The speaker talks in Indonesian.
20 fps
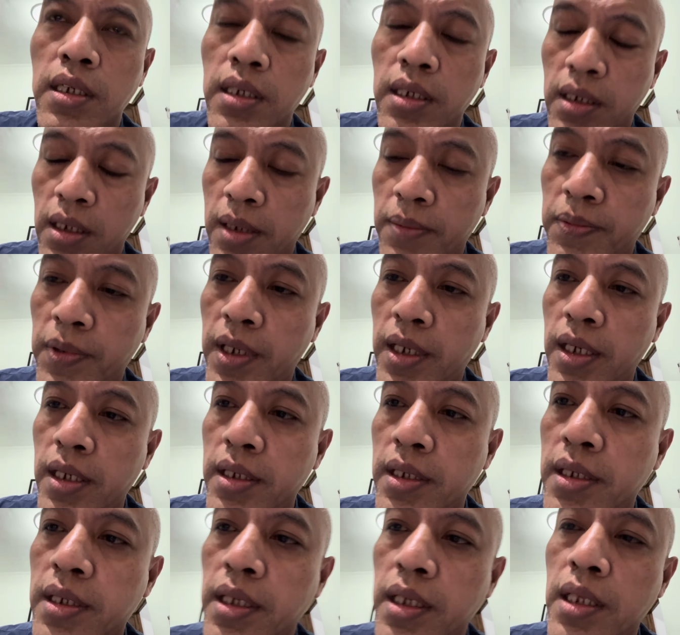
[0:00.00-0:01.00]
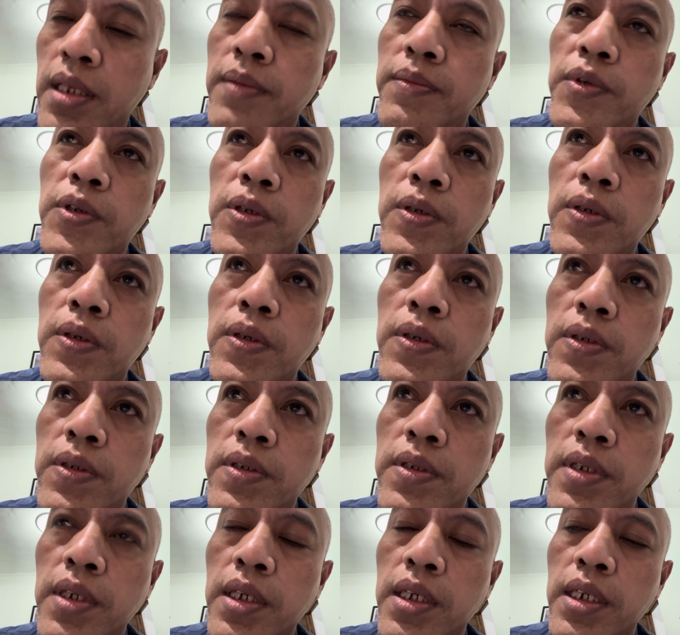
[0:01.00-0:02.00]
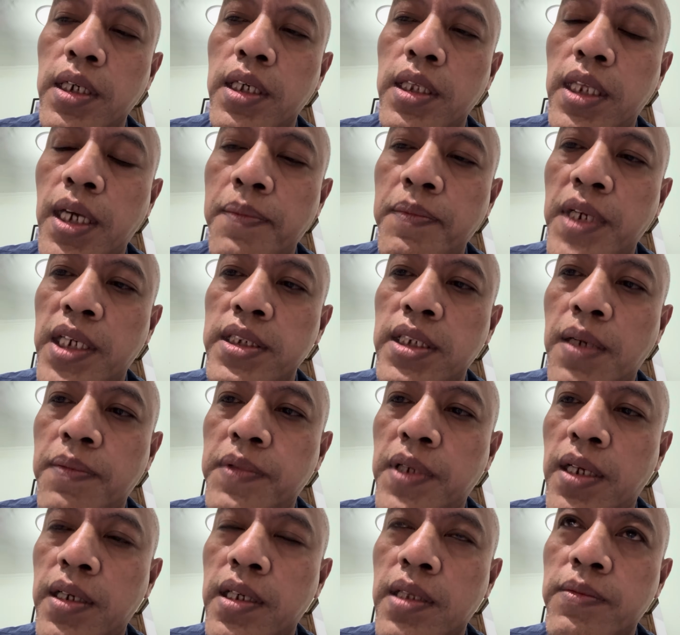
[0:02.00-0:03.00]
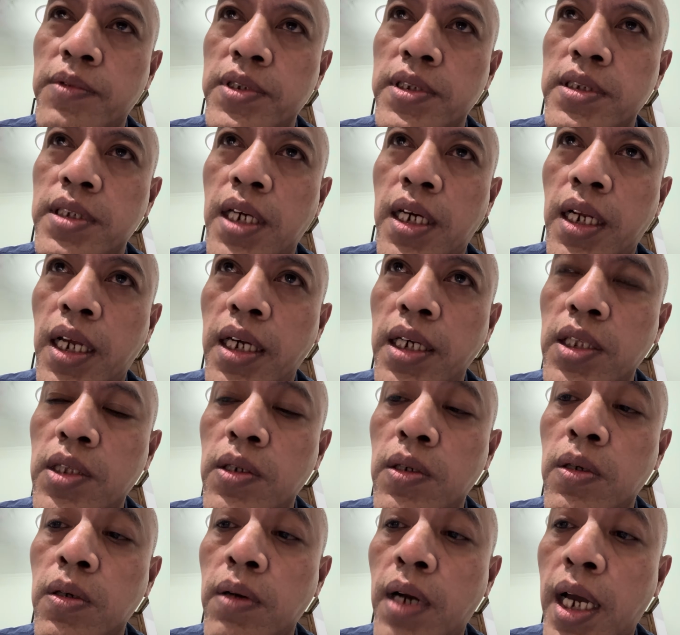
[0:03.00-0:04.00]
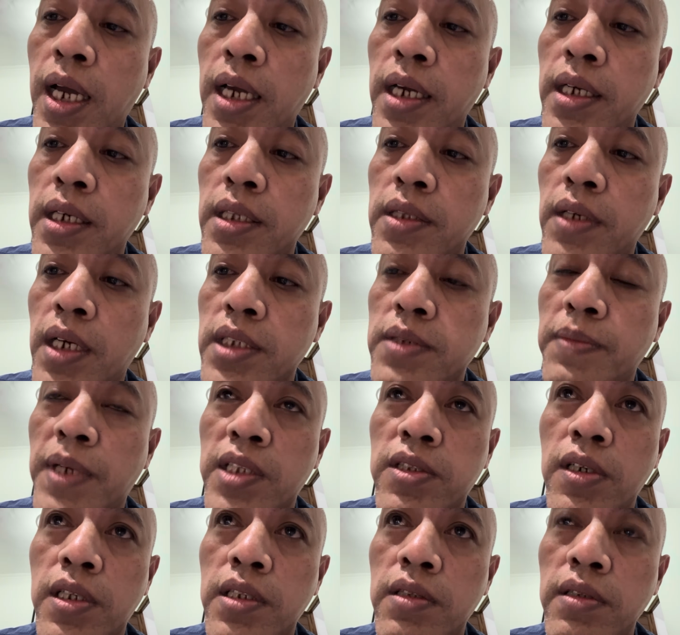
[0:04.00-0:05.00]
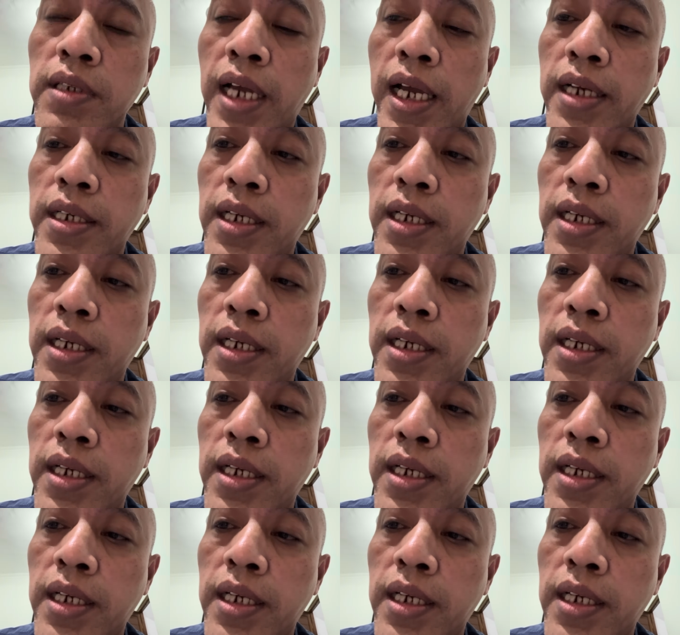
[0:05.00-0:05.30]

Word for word: apa ilmu kitab nasab dan ilmu sejarah itu huwa itu asmatron itu nggak